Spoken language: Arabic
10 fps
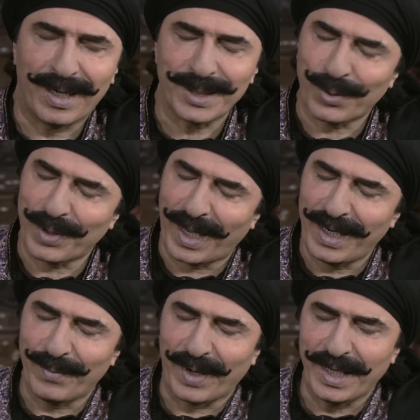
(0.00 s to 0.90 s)
قصده
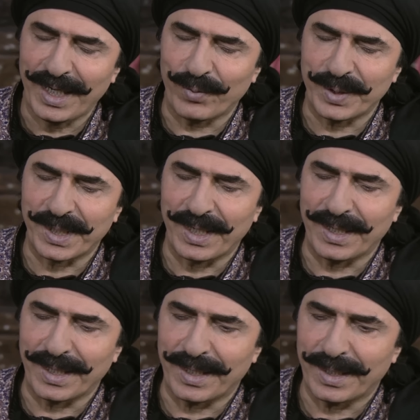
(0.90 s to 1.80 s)
يعلم علي
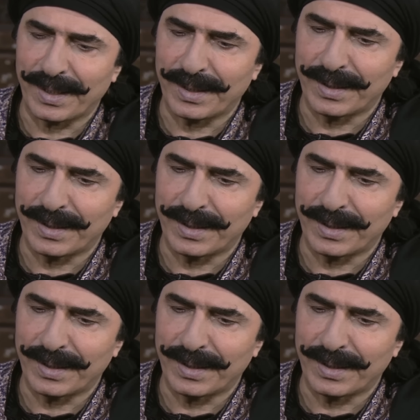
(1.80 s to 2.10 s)
ويذلني